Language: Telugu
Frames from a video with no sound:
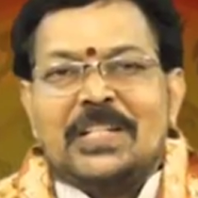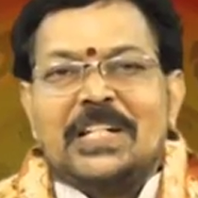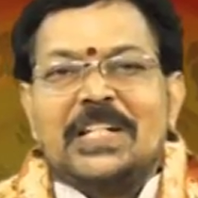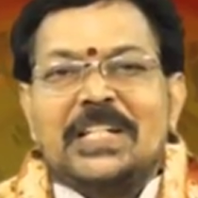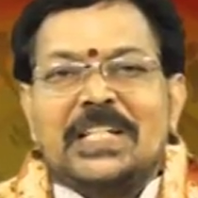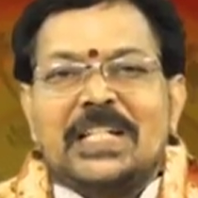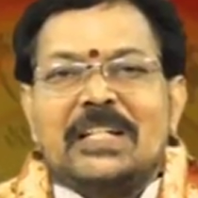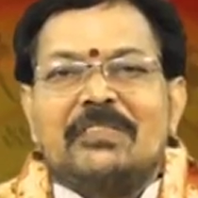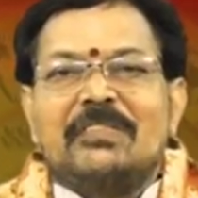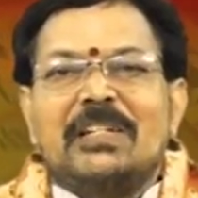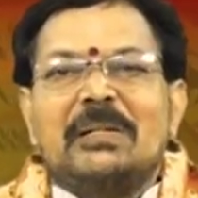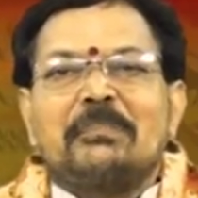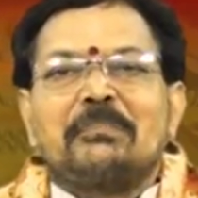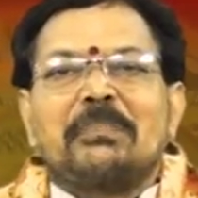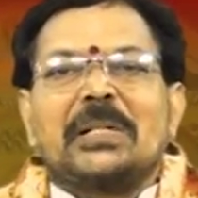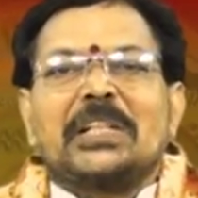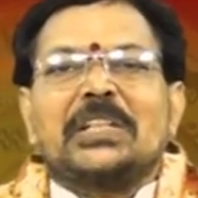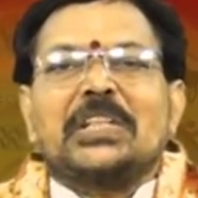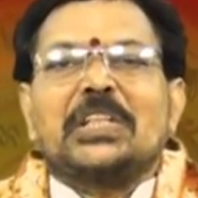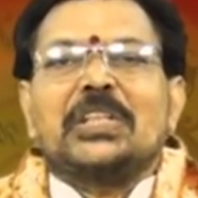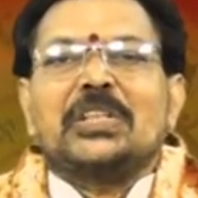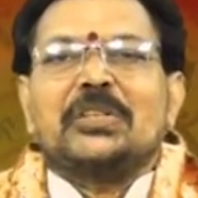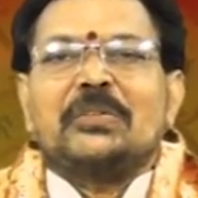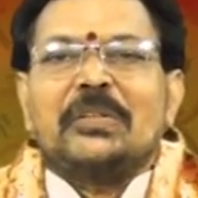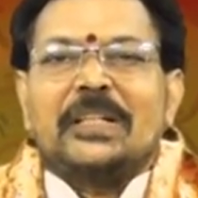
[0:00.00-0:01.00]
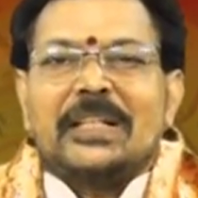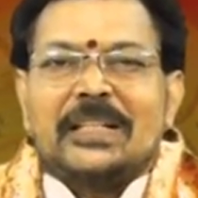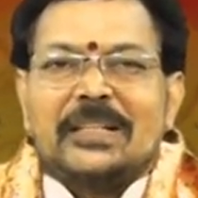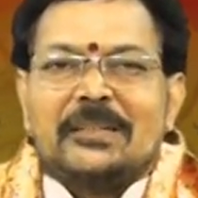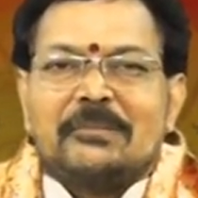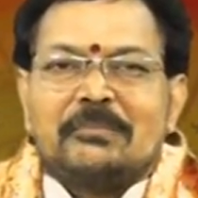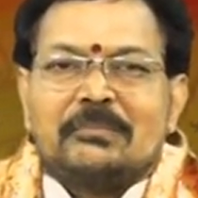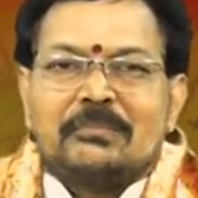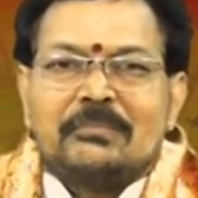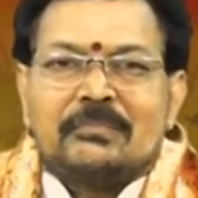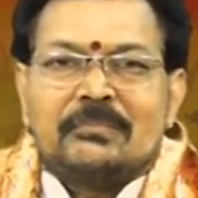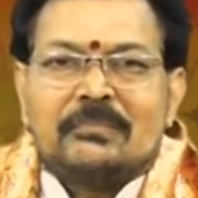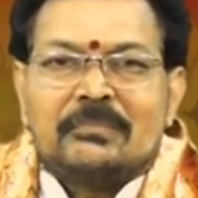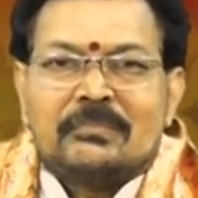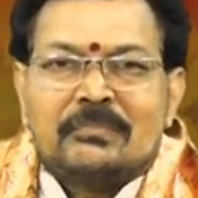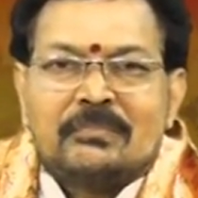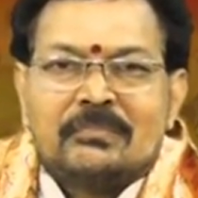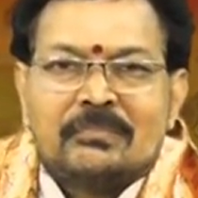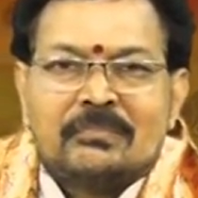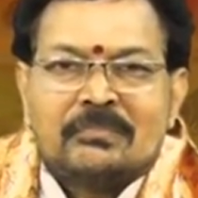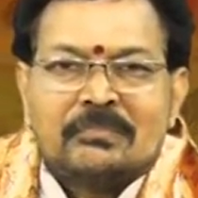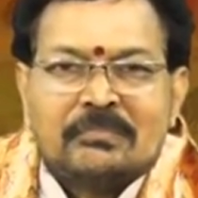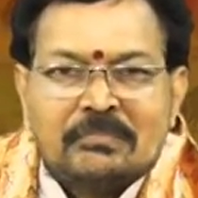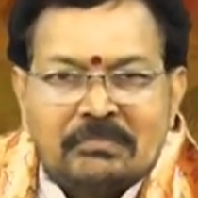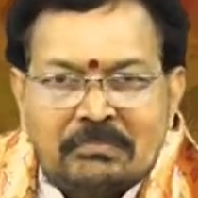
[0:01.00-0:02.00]
ఈటీవీ ప్రతిధ్వని
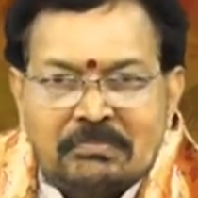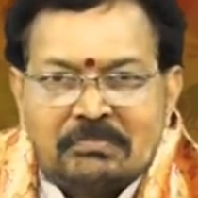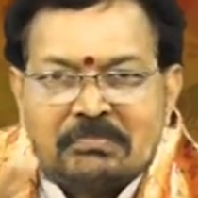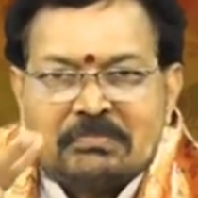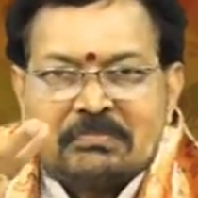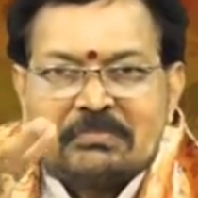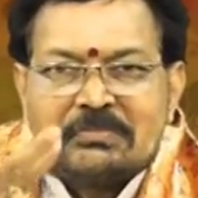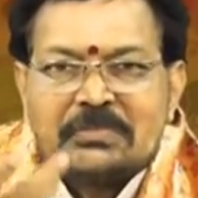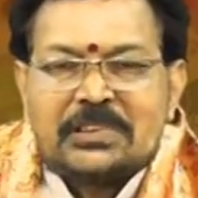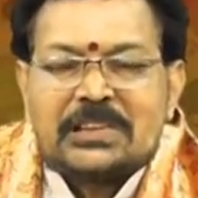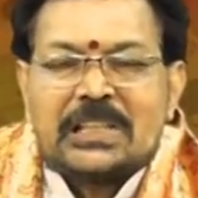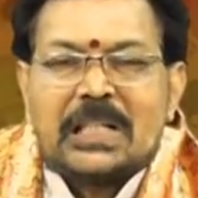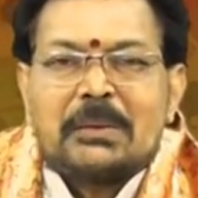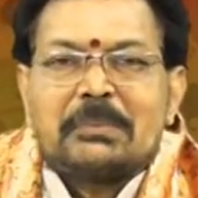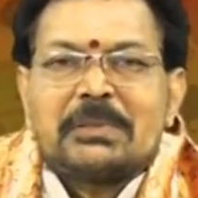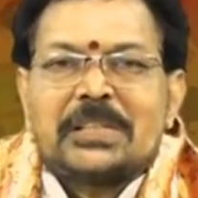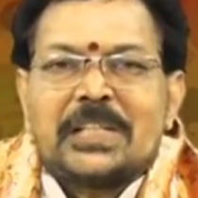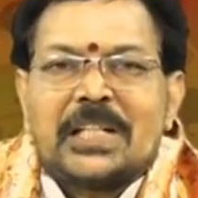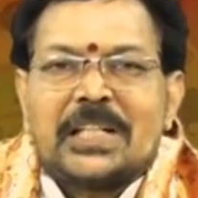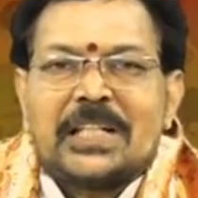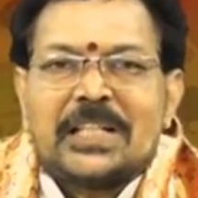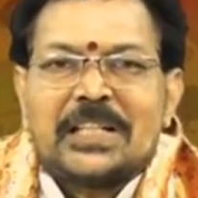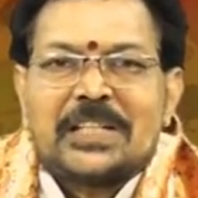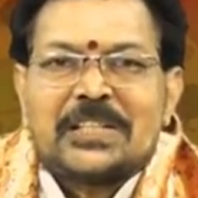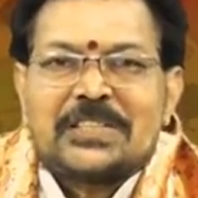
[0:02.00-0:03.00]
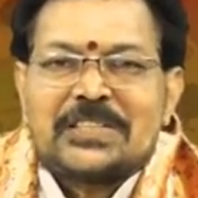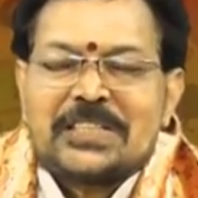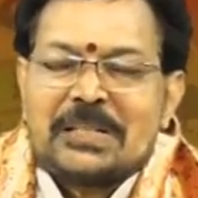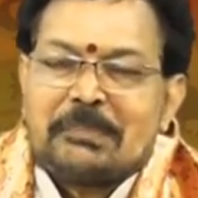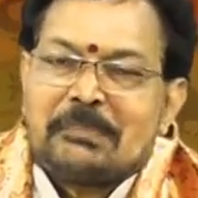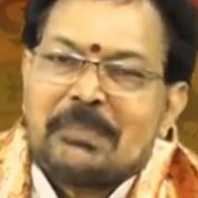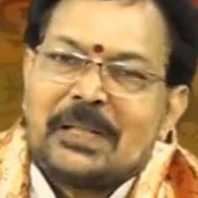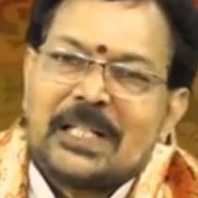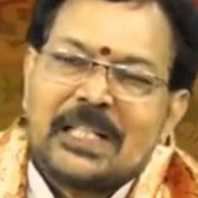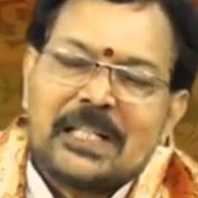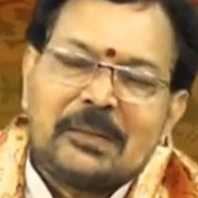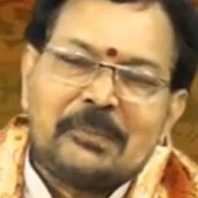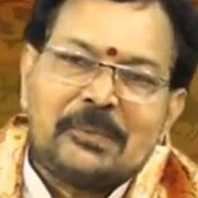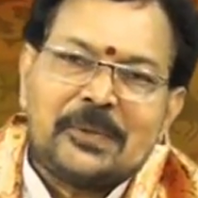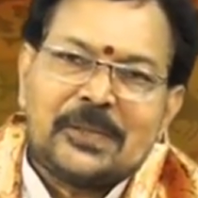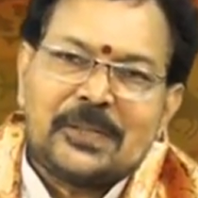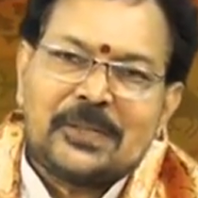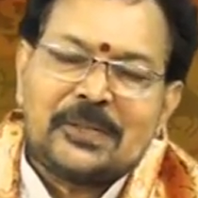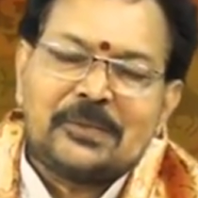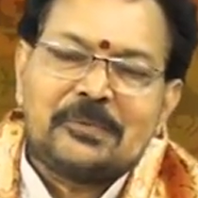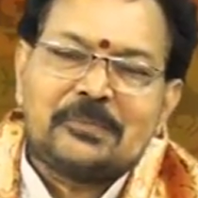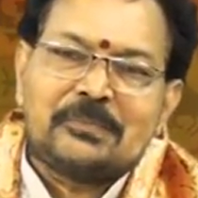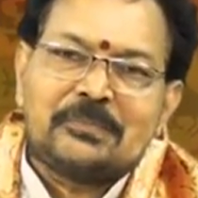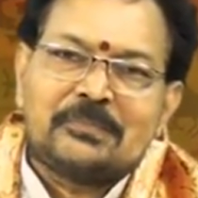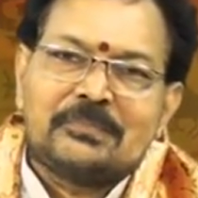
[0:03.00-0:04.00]
తిరుపతి రెడ్డి గారు
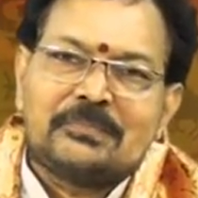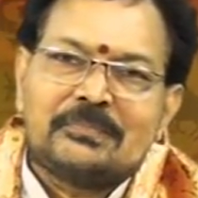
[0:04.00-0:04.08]
చెప్పలేకపోయారు